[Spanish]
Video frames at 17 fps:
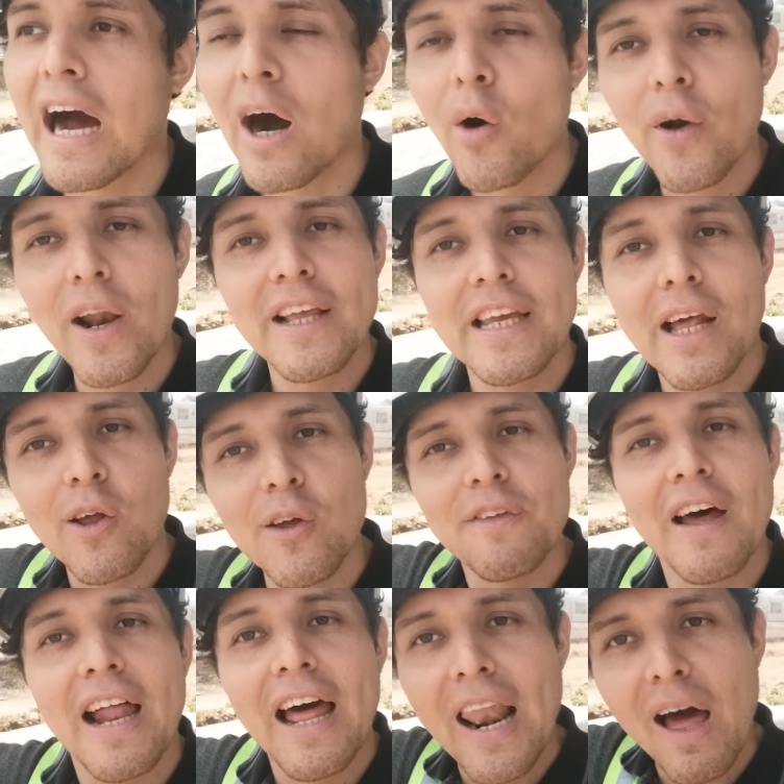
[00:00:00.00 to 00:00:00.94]
Ahora ya lo
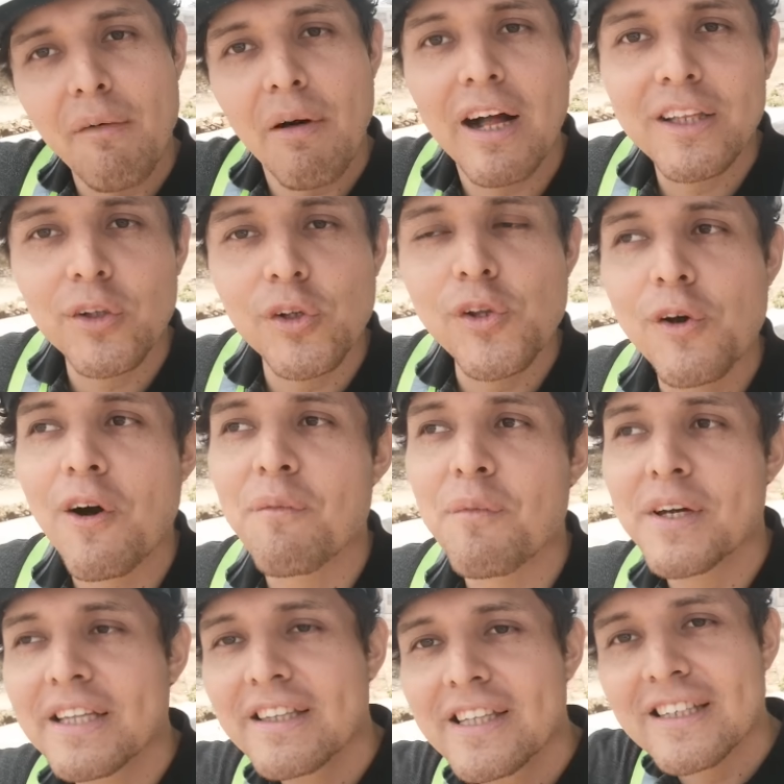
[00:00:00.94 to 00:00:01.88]
están alabando
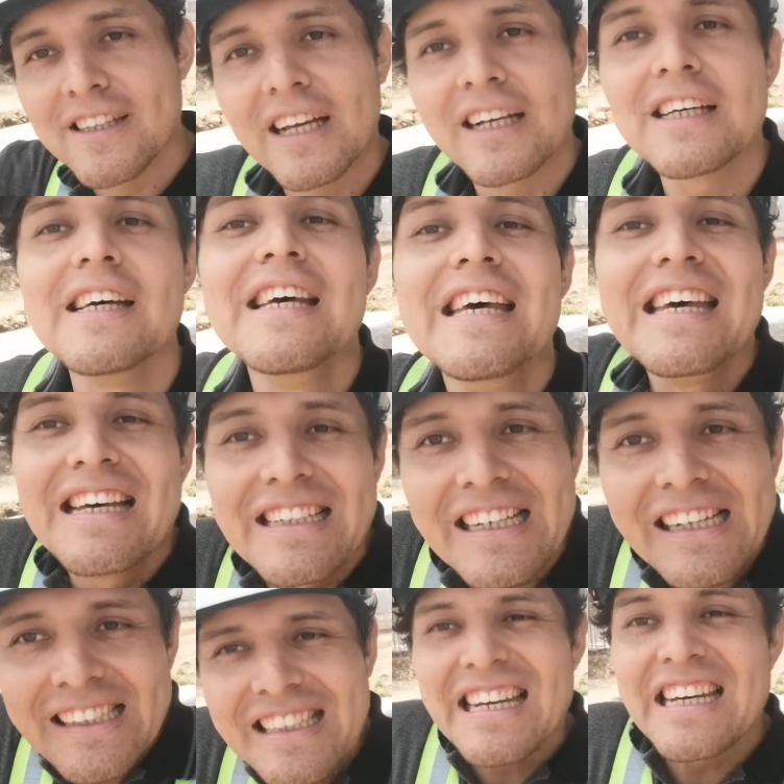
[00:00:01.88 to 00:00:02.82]
nuevamente y están
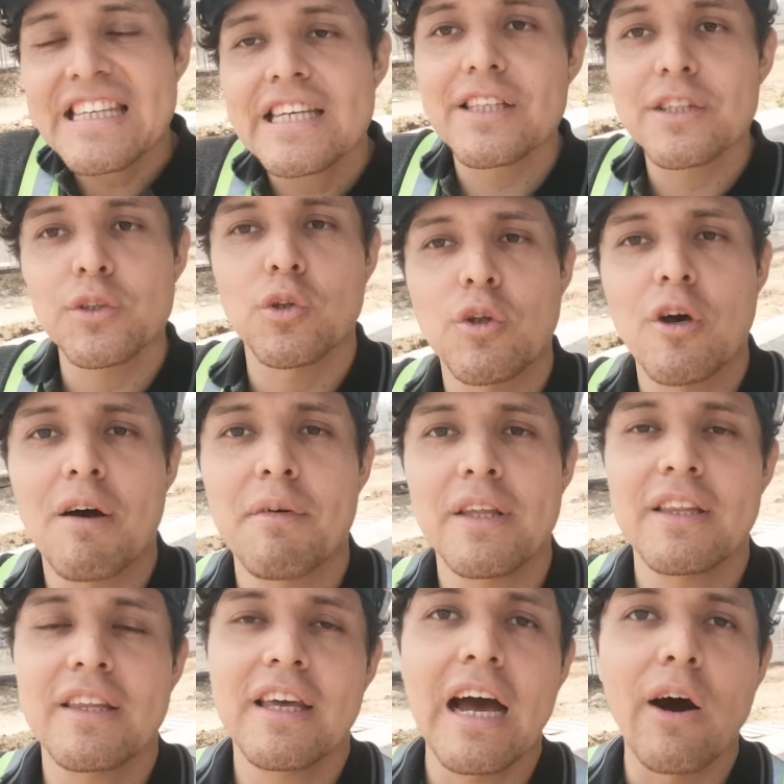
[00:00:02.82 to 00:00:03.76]
eh, queriendo
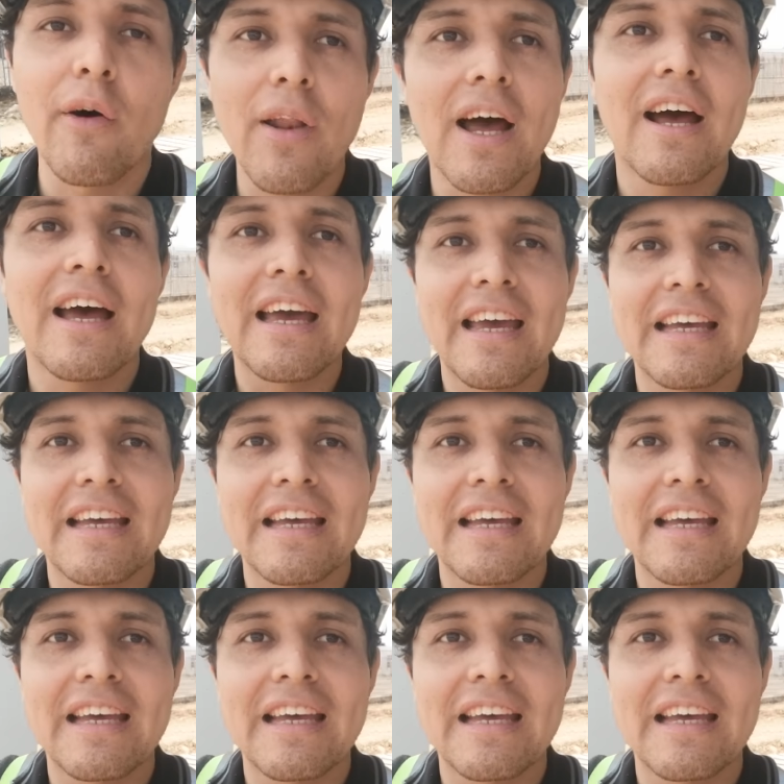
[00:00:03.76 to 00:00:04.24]
nuevamente ahora